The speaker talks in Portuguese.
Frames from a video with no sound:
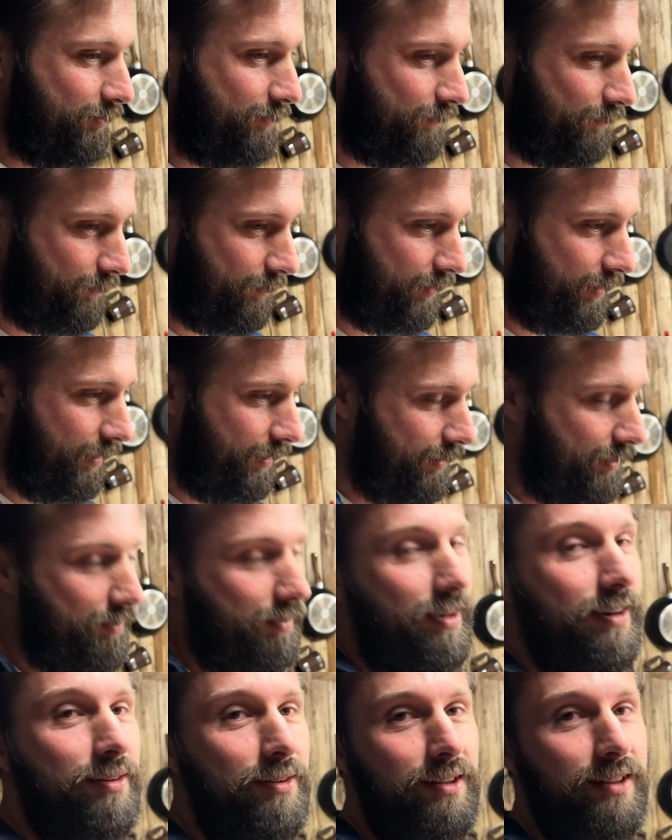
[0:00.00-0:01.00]
É, é, verdade. Então
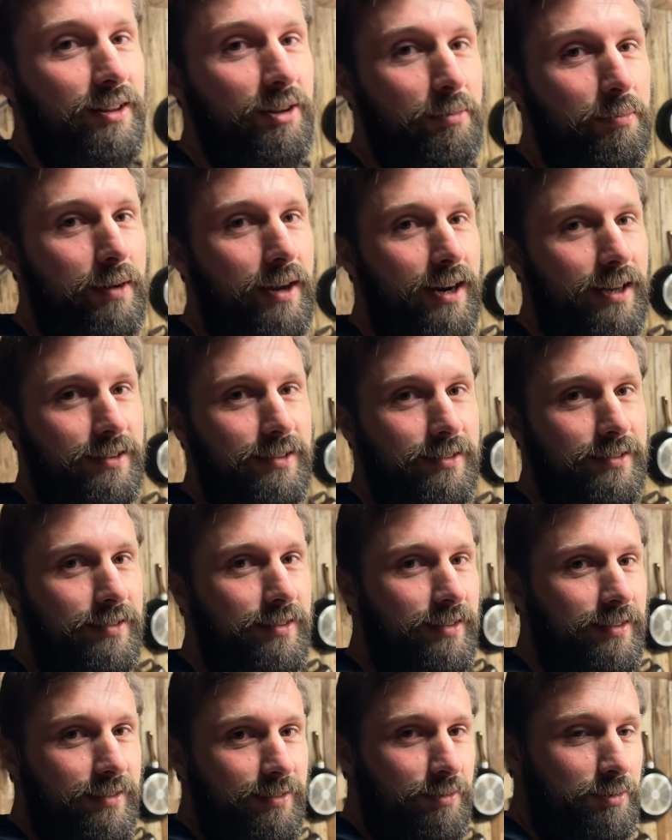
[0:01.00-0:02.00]
ela não é tão barata
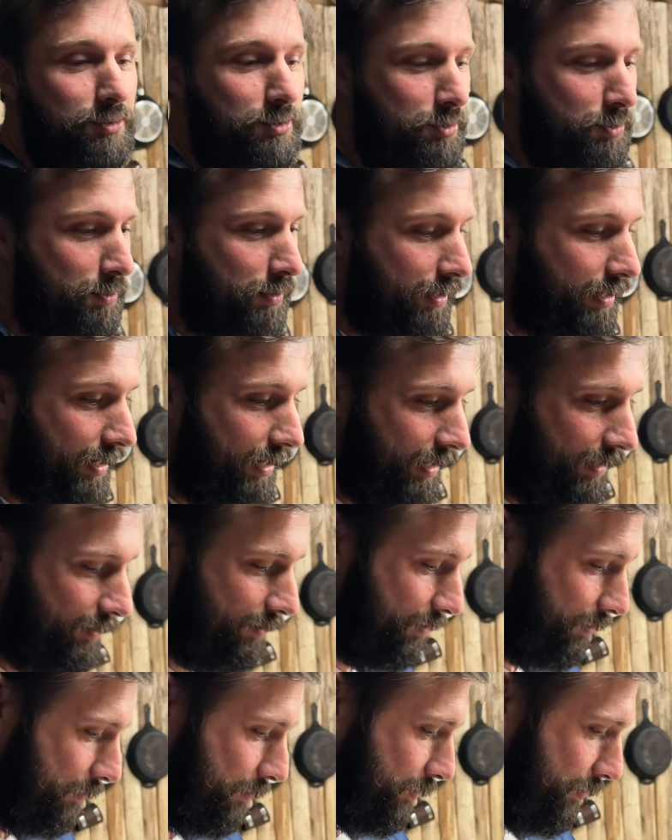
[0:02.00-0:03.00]
assim. Continua caro
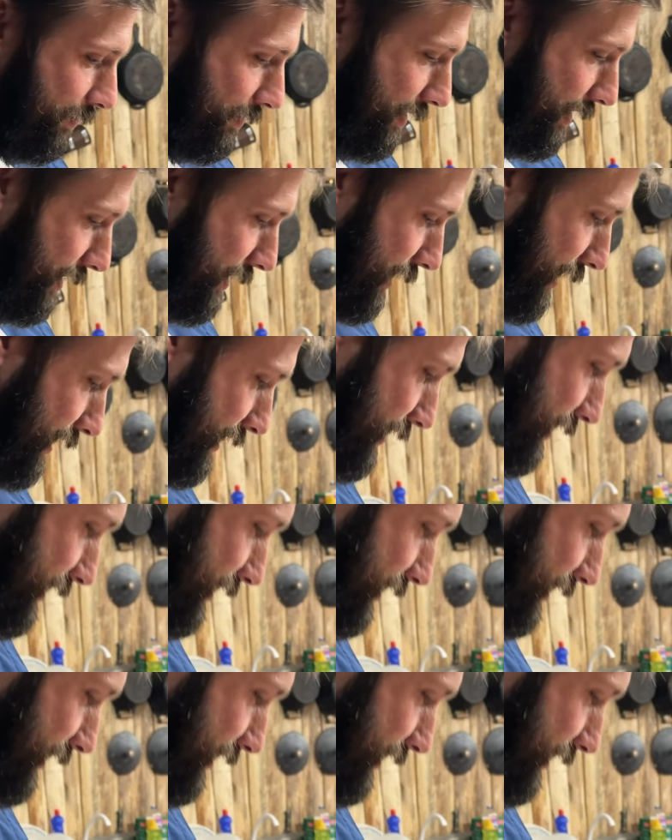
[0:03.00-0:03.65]
como qualquer carne.